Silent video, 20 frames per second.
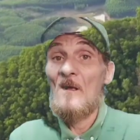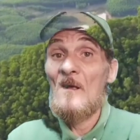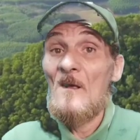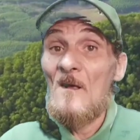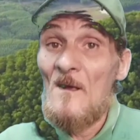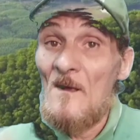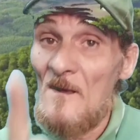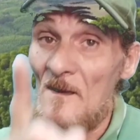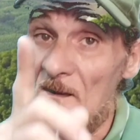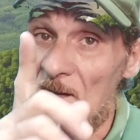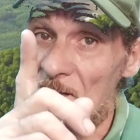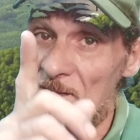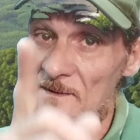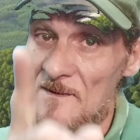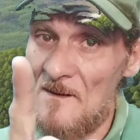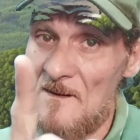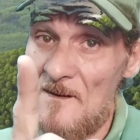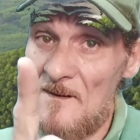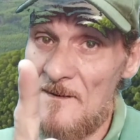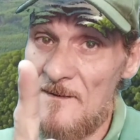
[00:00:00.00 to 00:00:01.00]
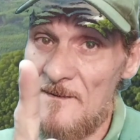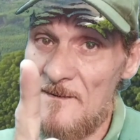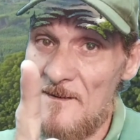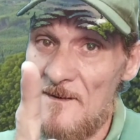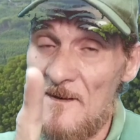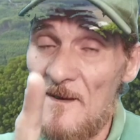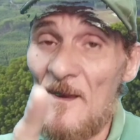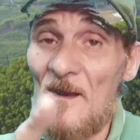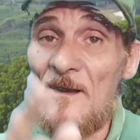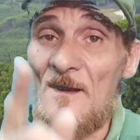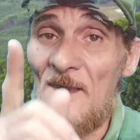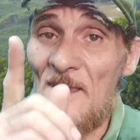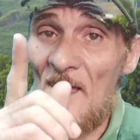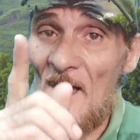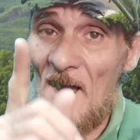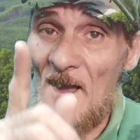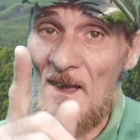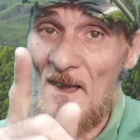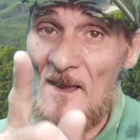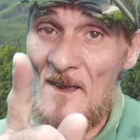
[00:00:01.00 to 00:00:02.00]
اختار اللي
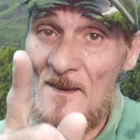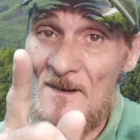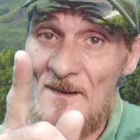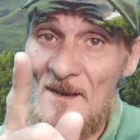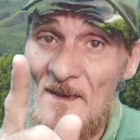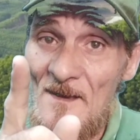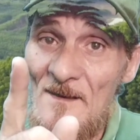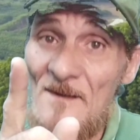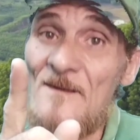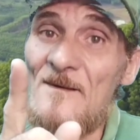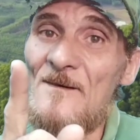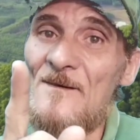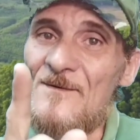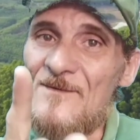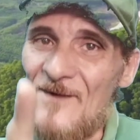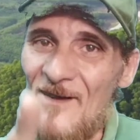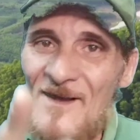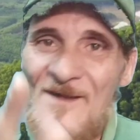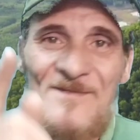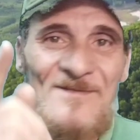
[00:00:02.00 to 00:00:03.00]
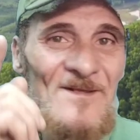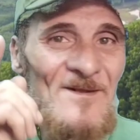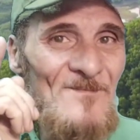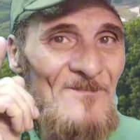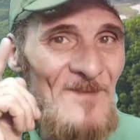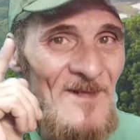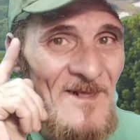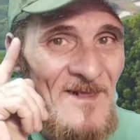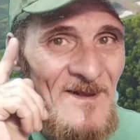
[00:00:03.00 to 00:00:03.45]
يحقق لك راحة البال